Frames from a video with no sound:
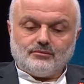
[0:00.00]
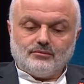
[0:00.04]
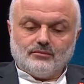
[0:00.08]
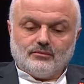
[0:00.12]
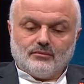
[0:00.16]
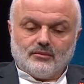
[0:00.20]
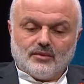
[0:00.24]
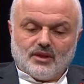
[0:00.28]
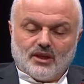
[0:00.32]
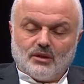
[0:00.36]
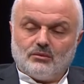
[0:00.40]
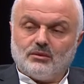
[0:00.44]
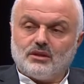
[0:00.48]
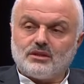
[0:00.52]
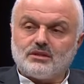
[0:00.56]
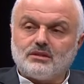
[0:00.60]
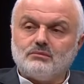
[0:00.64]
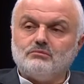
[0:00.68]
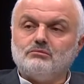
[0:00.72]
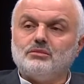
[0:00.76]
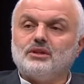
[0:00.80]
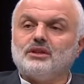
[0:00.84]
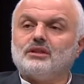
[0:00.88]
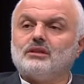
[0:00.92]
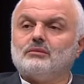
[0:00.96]
namazın
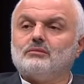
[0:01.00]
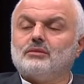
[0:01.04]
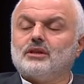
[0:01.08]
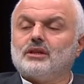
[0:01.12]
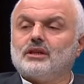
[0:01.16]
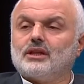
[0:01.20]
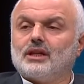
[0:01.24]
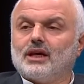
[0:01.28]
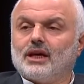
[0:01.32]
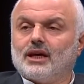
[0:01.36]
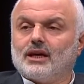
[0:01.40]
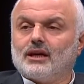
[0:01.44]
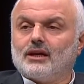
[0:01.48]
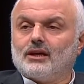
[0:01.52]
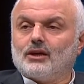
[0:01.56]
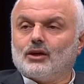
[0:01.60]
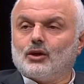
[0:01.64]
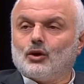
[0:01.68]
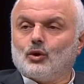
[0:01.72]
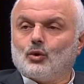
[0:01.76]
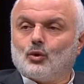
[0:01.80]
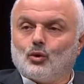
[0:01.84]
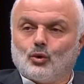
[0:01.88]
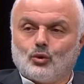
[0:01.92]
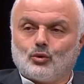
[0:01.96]
bitiminde
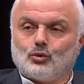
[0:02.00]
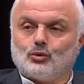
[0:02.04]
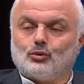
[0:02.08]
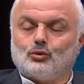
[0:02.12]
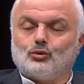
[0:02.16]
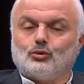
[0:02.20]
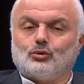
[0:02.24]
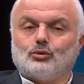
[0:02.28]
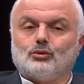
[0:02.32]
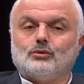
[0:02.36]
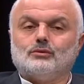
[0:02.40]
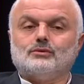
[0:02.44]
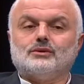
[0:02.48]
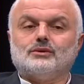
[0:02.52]
okuduğu,